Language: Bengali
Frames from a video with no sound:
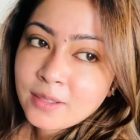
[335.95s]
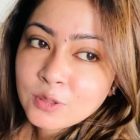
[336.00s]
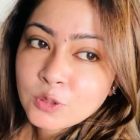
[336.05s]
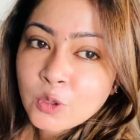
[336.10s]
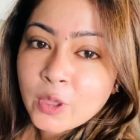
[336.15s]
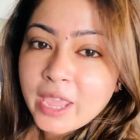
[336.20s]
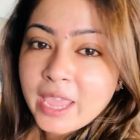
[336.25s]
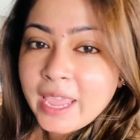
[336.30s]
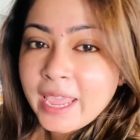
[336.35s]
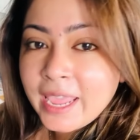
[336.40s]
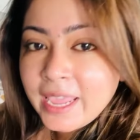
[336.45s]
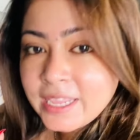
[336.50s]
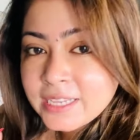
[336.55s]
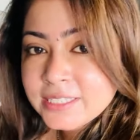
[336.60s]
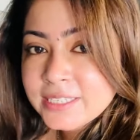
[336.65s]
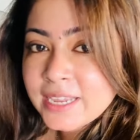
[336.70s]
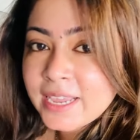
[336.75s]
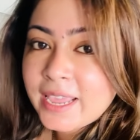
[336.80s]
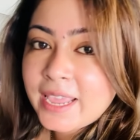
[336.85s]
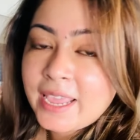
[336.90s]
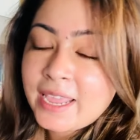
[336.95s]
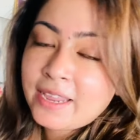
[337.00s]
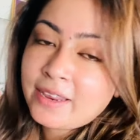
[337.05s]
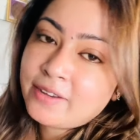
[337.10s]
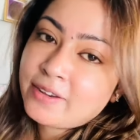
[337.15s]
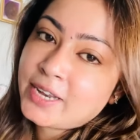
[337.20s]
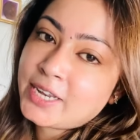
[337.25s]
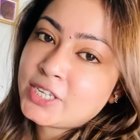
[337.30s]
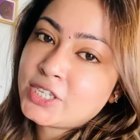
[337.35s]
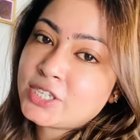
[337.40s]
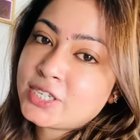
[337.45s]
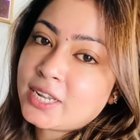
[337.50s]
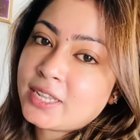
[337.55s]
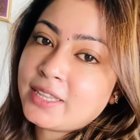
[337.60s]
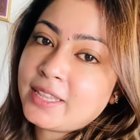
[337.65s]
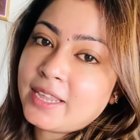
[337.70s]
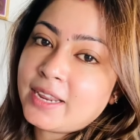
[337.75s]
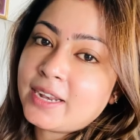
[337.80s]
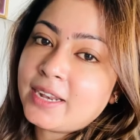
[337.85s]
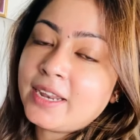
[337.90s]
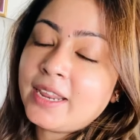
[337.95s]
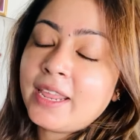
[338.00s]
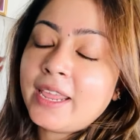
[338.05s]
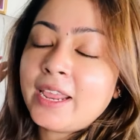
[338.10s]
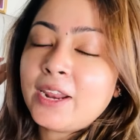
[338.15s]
তো এই যে এই রেঞ্জটা দেখলে